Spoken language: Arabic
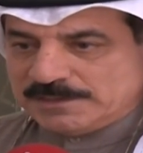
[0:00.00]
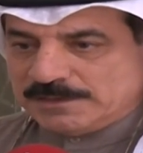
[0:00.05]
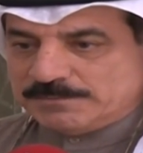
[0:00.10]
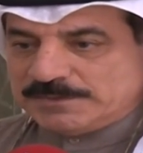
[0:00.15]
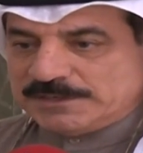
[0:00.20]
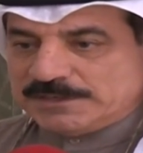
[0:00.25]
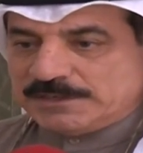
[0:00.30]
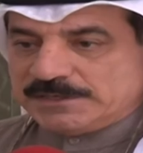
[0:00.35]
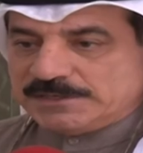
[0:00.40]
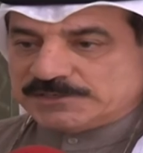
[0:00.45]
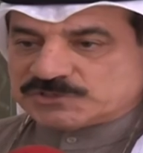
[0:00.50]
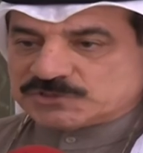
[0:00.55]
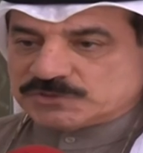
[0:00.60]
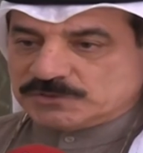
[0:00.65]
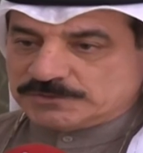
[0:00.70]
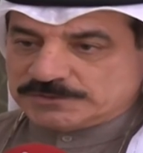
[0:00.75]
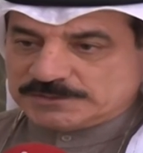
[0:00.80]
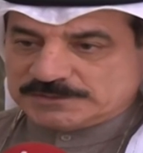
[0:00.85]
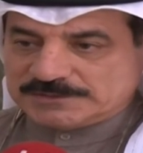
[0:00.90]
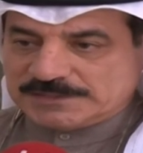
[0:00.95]

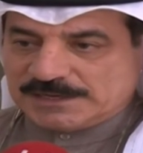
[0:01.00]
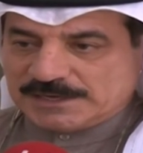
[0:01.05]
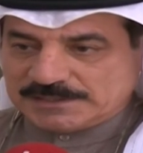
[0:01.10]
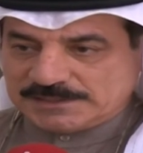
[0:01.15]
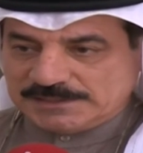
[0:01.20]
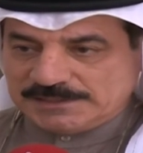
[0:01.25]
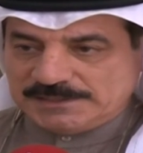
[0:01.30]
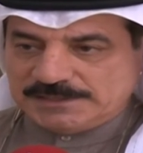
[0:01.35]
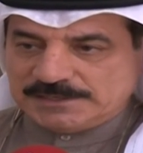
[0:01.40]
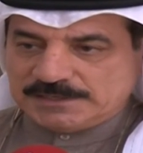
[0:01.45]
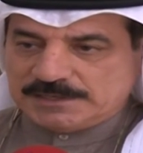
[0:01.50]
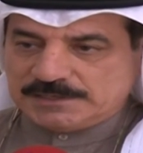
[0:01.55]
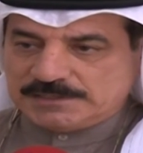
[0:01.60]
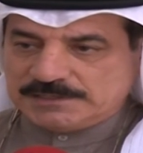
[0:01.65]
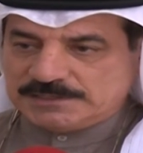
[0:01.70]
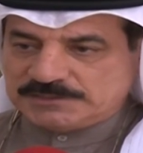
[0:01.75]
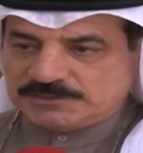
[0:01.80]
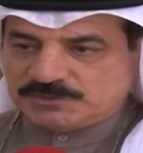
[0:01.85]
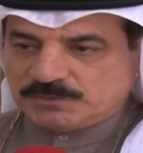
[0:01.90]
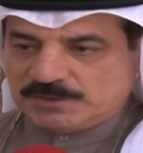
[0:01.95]
بالشؤون الداخلية
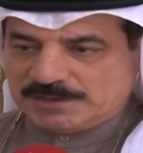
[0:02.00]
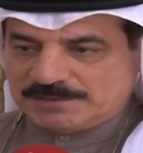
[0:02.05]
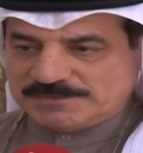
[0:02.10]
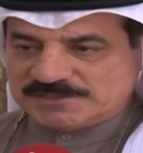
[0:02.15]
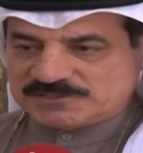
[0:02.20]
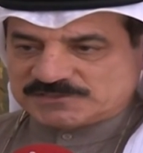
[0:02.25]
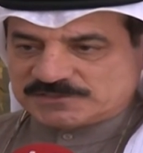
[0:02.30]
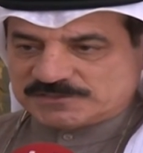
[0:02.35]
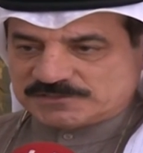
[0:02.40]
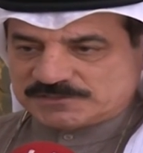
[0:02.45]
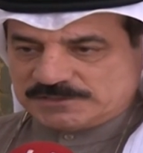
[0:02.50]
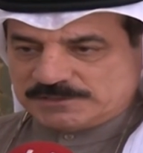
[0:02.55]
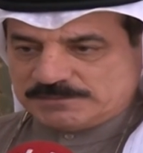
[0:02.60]
لدول مجلس,